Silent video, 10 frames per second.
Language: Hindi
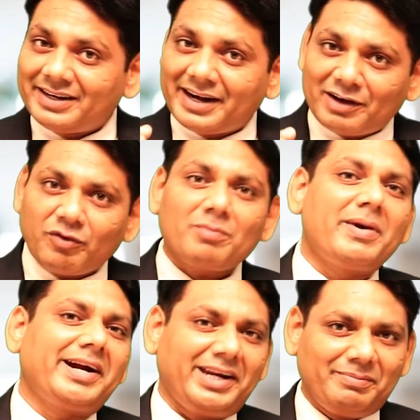नेटवर्क
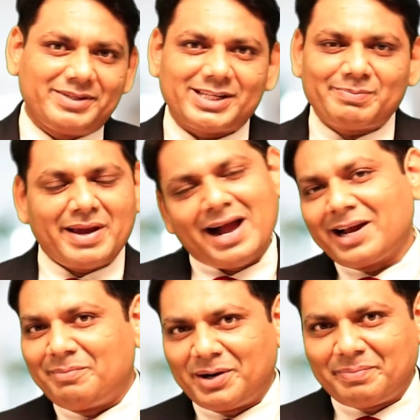मार्केटिंग बिजनेस में
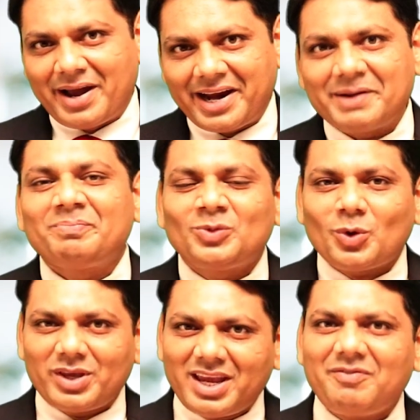आगे बढ़ पाएंगे
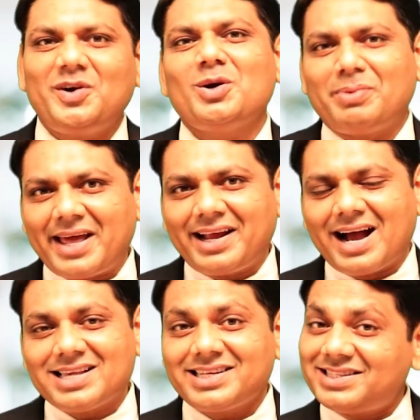तो ये वीडियो बड़ा ही
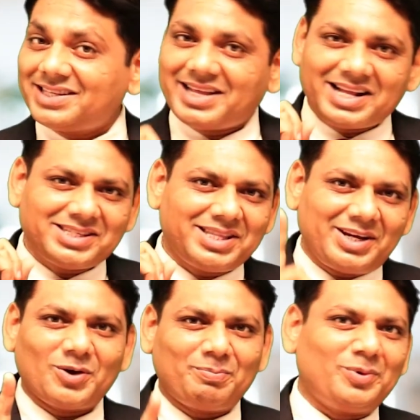खास है इसे ध्यान से
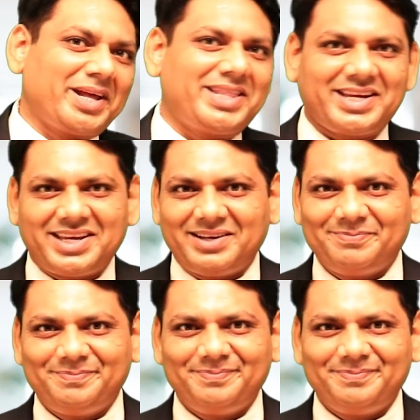देखिए और पूरा देखिए